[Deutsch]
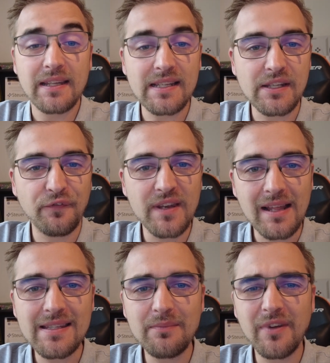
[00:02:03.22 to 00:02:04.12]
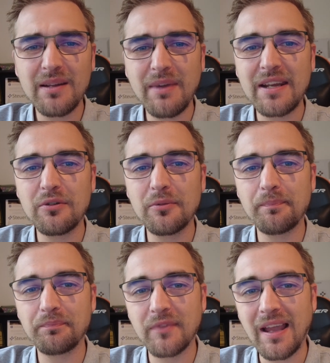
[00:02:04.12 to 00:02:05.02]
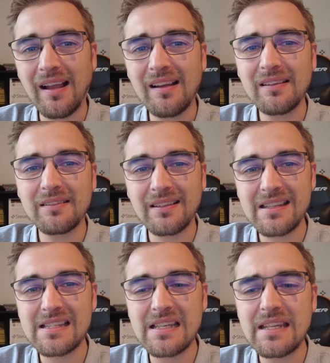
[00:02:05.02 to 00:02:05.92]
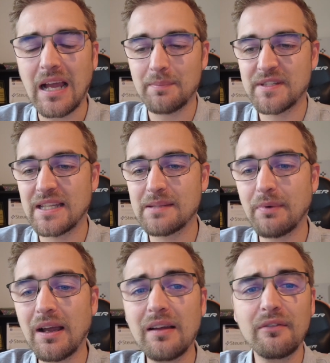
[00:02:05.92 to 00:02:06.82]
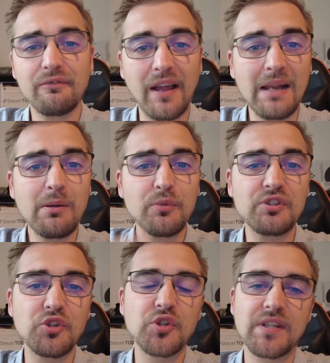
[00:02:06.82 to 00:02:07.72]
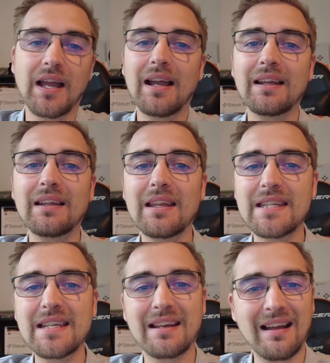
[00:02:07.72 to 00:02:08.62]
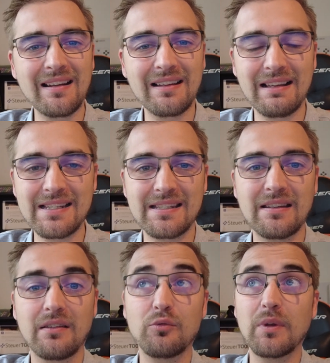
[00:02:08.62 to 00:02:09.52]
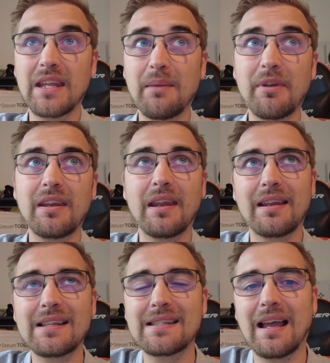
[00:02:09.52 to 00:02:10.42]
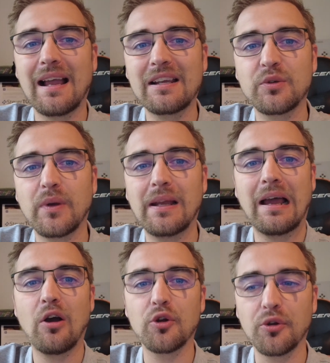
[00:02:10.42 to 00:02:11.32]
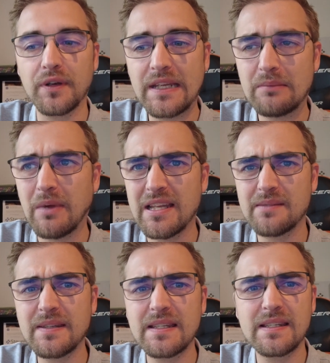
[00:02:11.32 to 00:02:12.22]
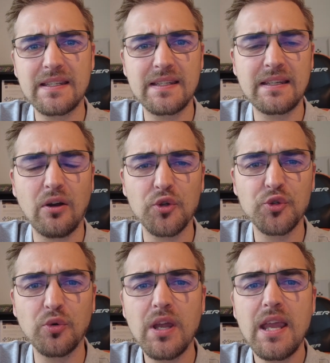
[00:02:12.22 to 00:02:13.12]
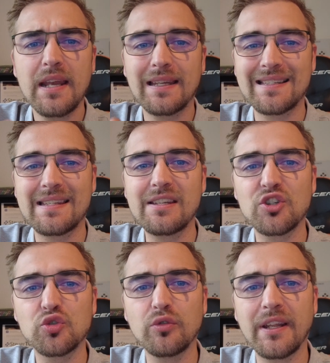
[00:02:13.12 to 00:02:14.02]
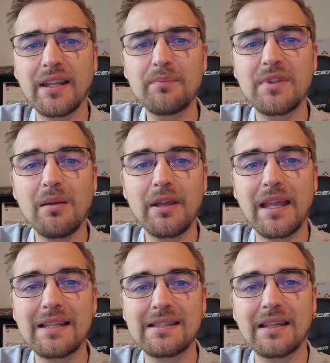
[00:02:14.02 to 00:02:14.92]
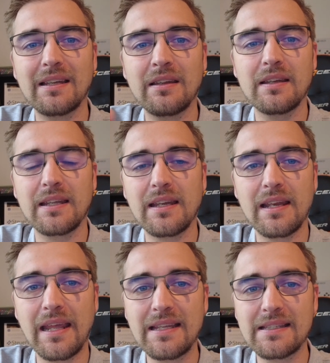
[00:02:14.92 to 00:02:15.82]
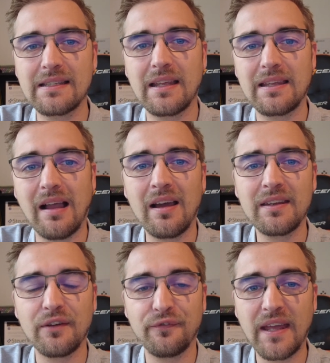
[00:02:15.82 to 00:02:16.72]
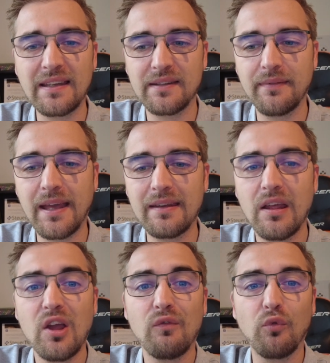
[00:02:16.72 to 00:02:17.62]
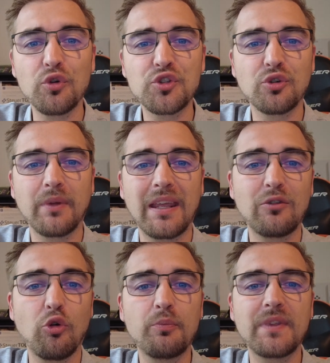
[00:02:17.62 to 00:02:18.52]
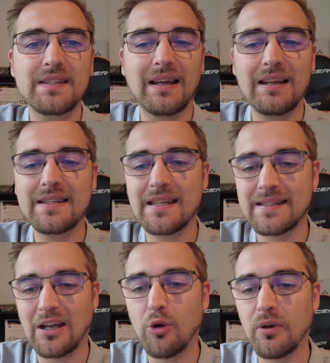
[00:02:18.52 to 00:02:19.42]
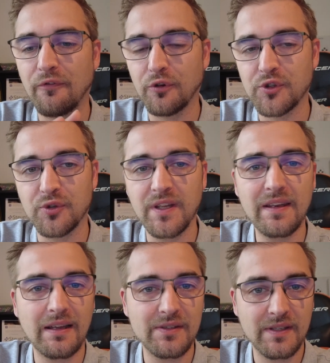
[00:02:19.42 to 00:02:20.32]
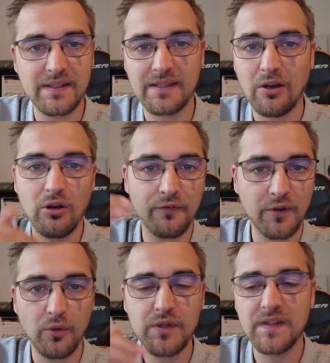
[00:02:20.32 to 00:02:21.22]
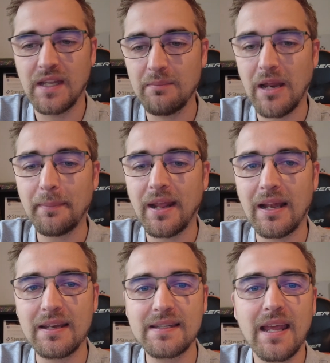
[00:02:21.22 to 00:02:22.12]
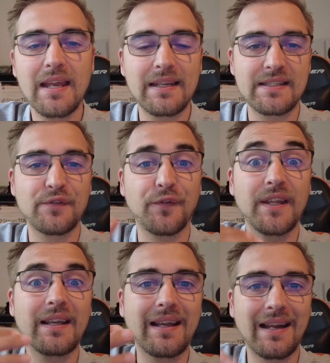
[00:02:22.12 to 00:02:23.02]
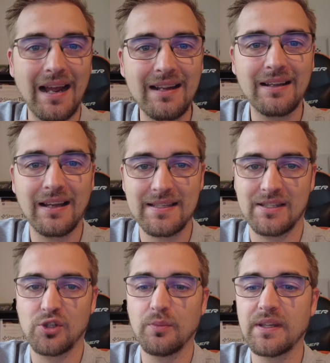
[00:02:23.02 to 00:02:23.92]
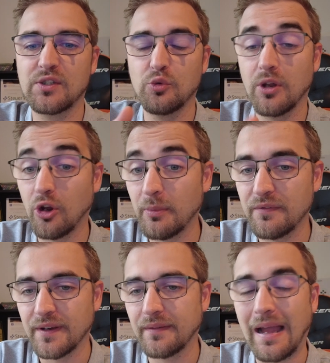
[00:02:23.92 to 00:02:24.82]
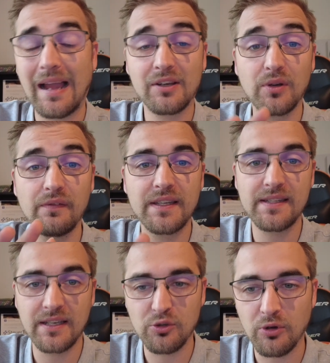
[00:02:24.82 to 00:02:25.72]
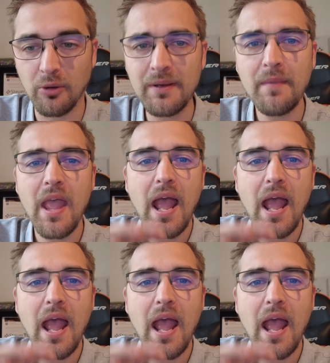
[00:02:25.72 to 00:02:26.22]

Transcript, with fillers: Das Finanzamt war der Meinung, ja, ist nicht absetzbar, weil man muss dazu sagen, die Krankenkassen übernehmen das aktuell auch noch nicht. Meines Wissens ist es da auch so, dass es hier Studien gibt, die aber erst in den nächsten Jahren dann fertig werden, wo es darum geht, ob das alles sauber funktioniert. Also dass das auch auf der höchsten Ebene abgeklärt ist, dass es von den Krankenkassen zumindest übernommen wird. Aktuell wird es ja nicht übernommen.